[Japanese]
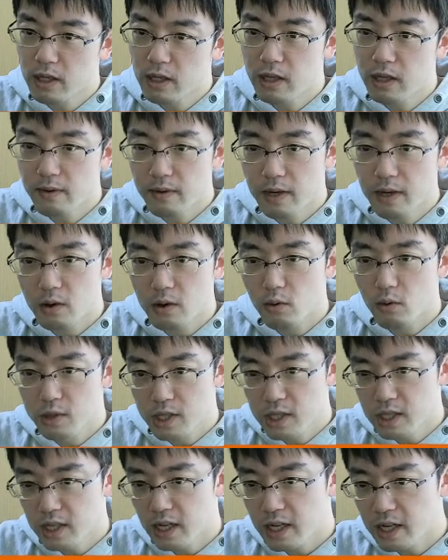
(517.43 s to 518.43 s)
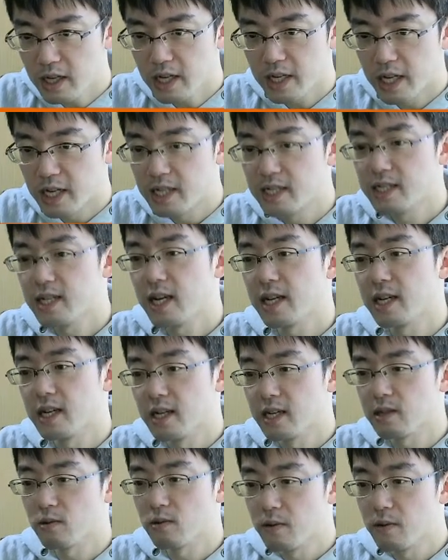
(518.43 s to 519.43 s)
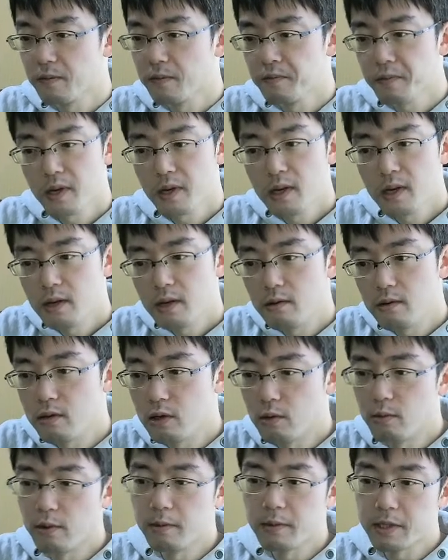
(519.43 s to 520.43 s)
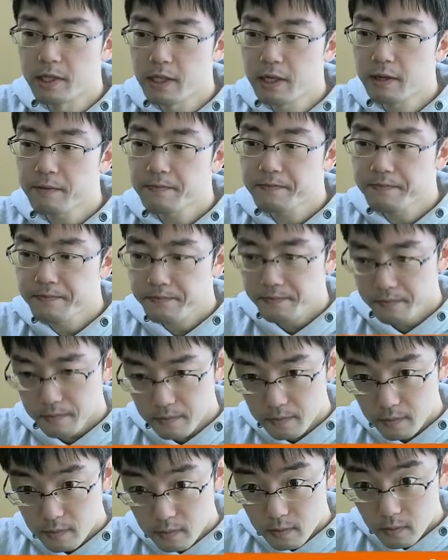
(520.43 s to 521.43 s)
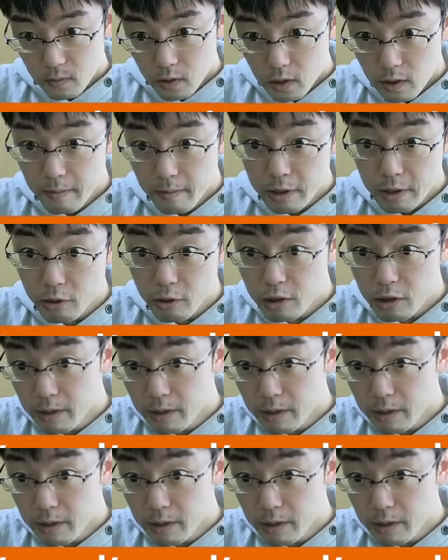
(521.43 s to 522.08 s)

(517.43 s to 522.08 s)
では個人的にはやりづらいかなというふうに思いますね。まあ、ということで、